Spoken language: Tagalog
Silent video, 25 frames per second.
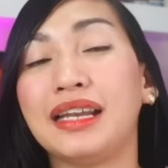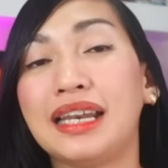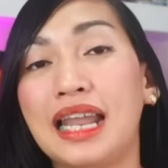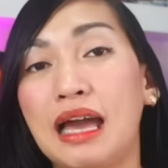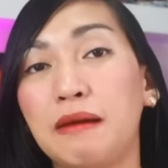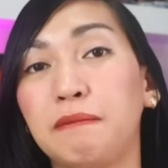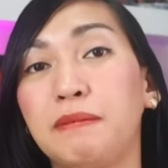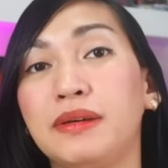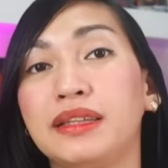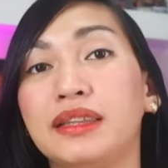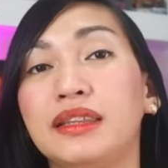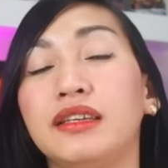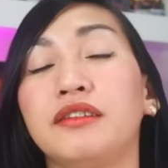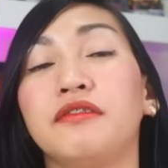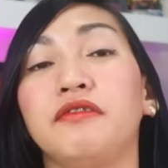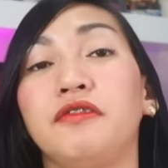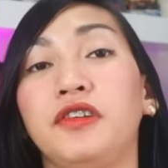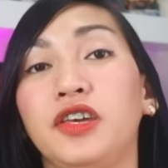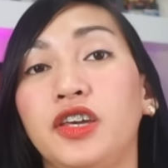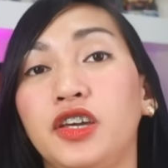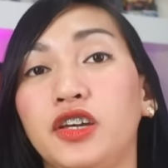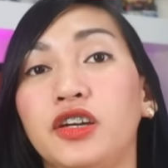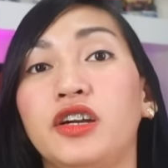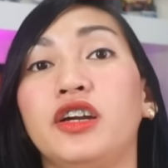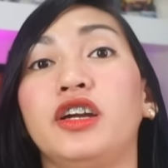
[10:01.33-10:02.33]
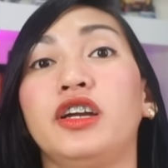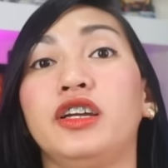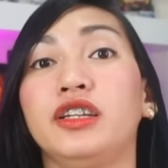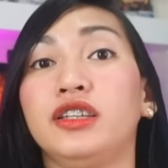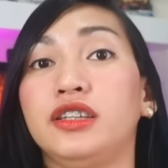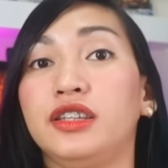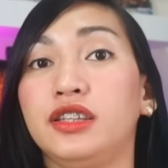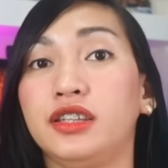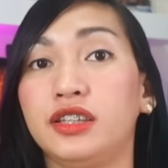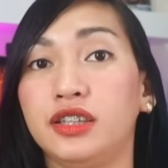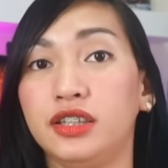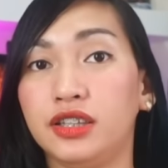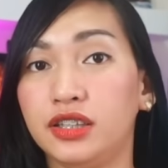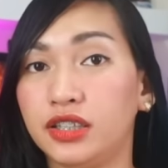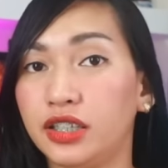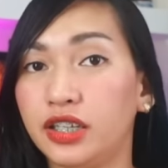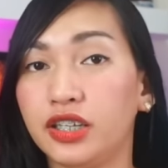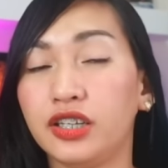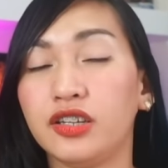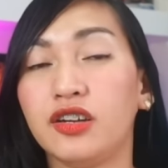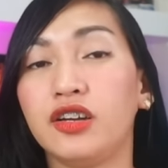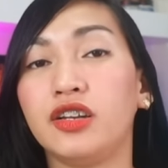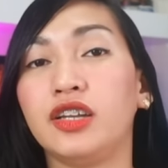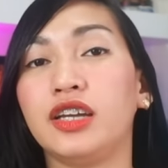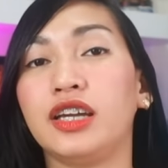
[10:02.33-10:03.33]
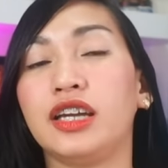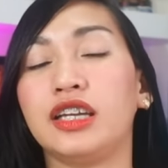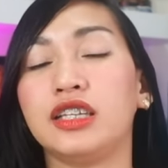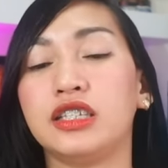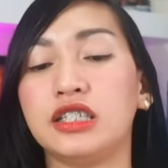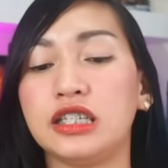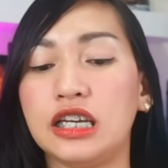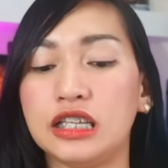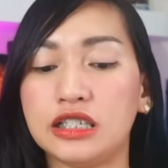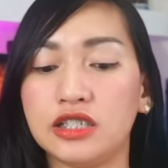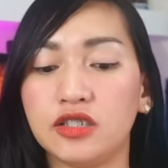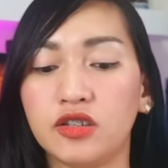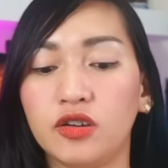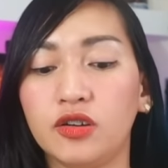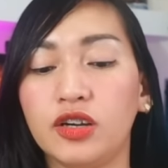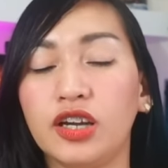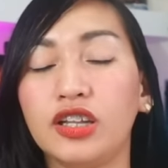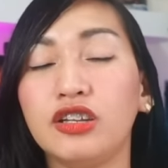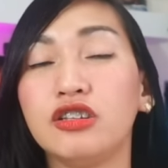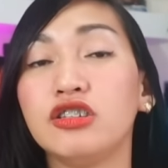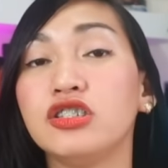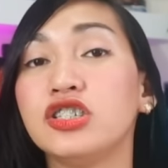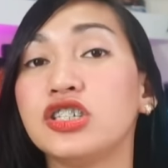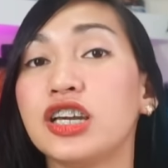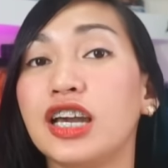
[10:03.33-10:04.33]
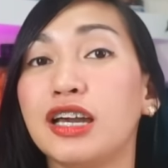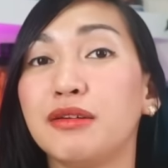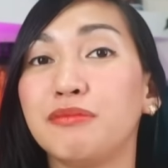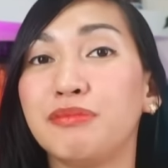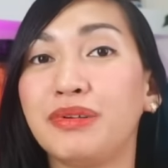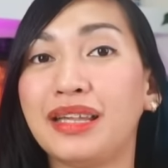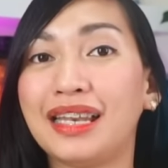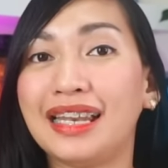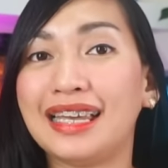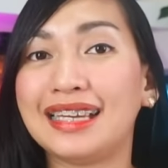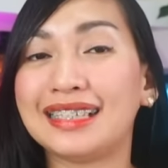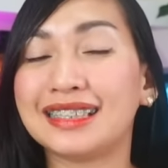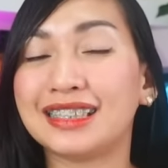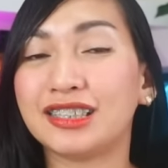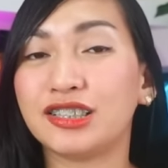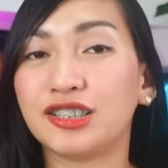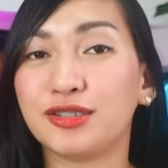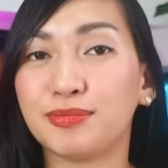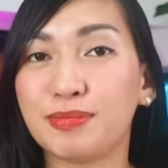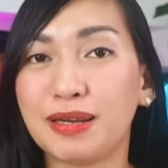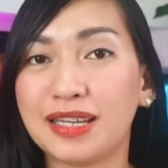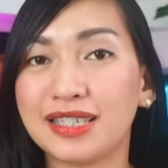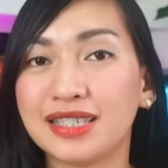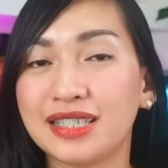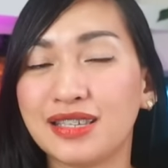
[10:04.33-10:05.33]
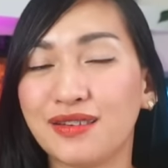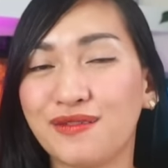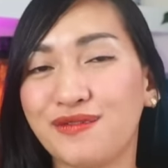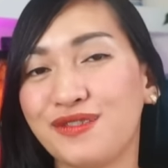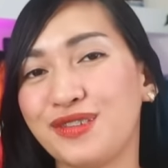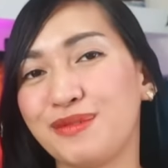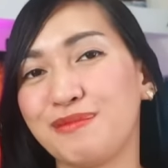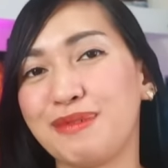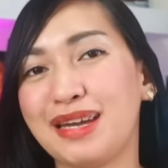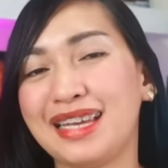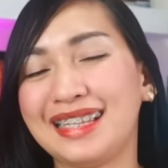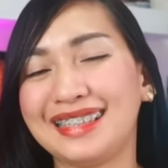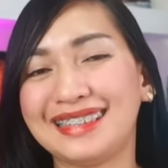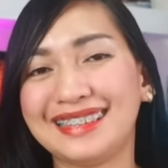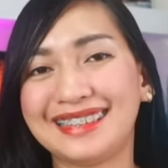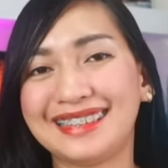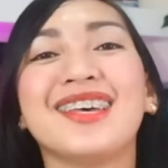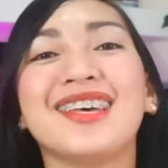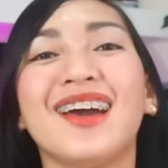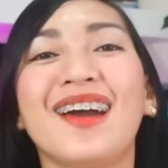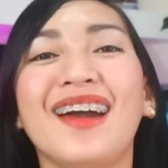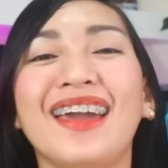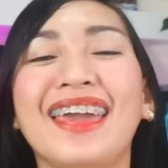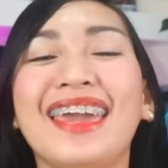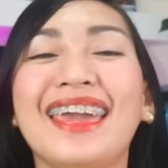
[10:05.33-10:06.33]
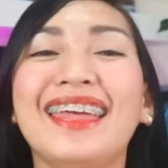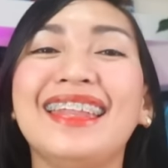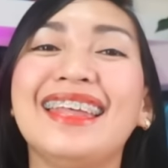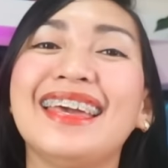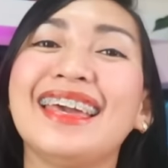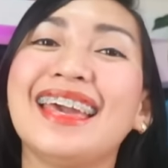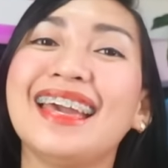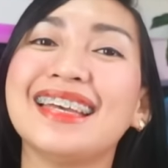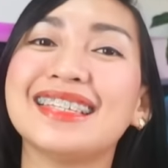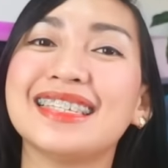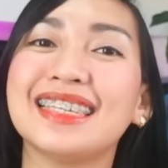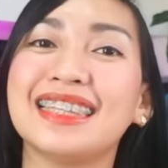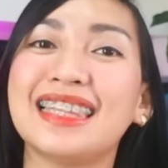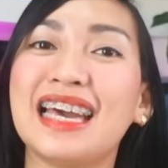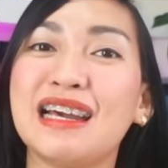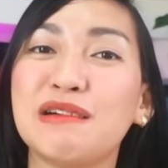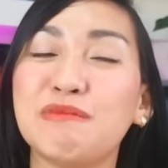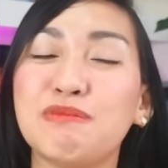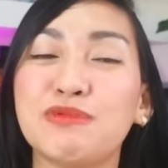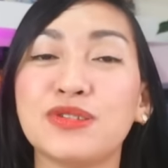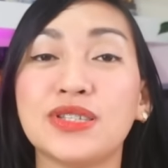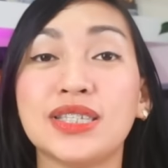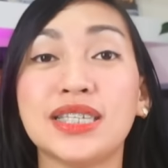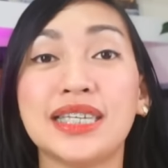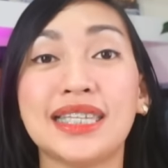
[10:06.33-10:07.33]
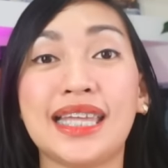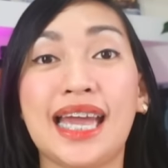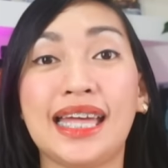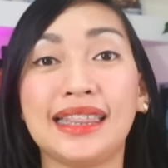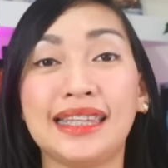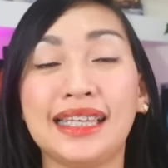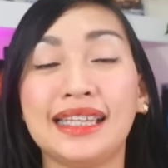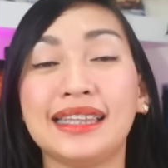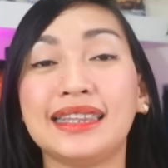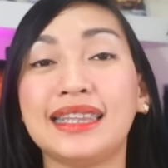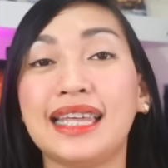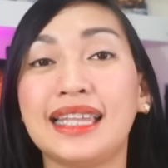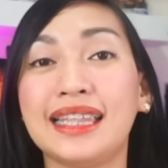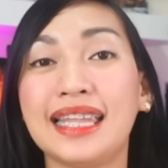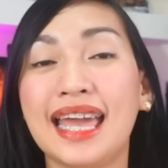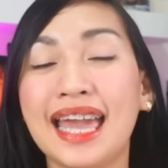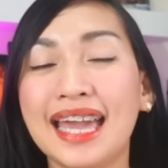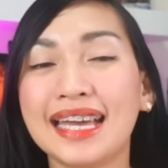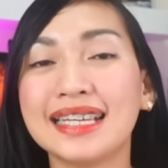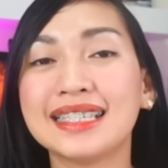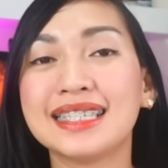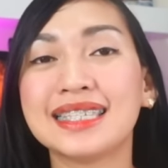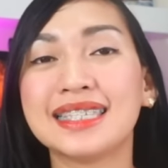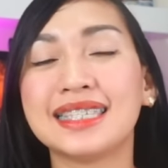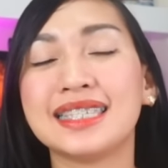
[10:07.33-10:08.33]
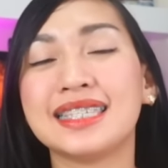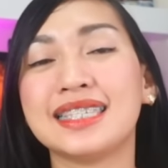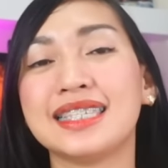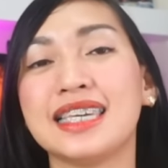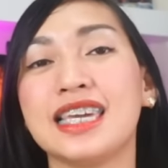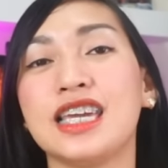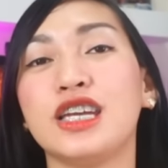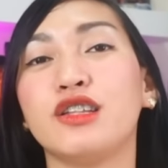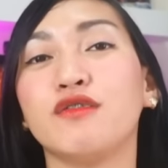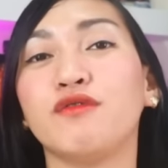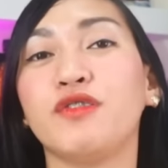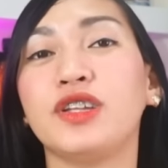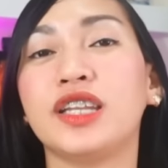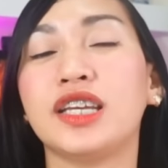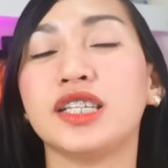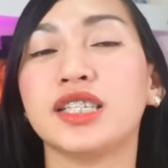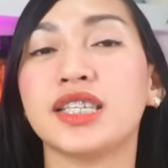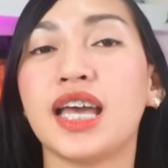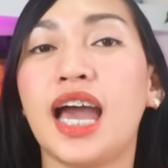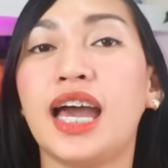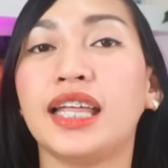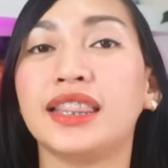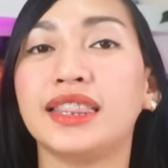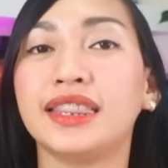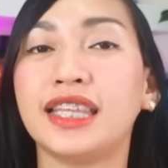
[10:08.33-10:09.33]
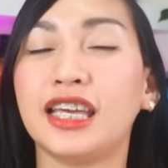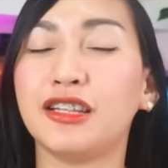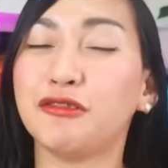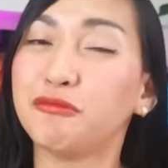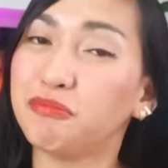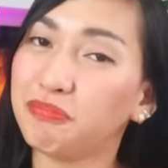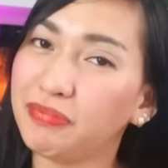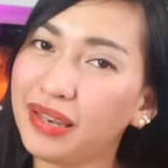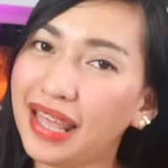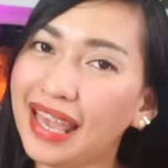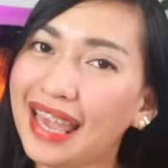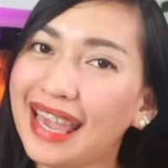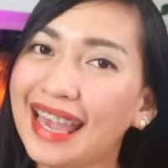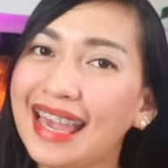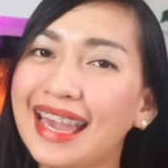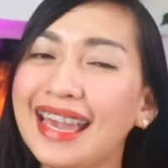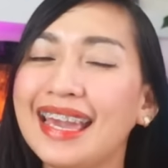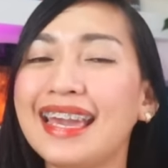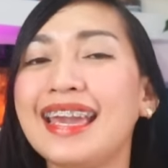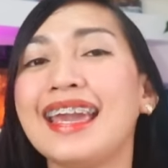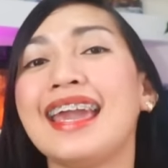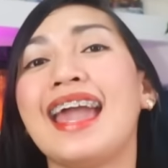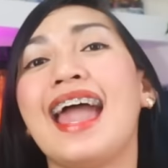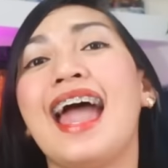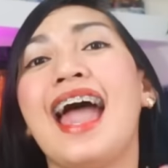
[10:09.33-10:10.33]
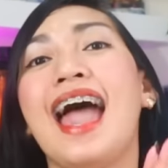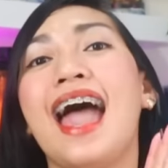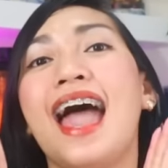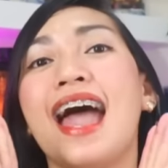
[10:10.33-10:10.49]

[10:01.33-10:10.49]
Paglapat ng finger, turn on agad siya. So, ganun siya kabilis. Responsive naman. So, ayan na guys. Natapos na natin tinest si Infinix Hot 10 Play.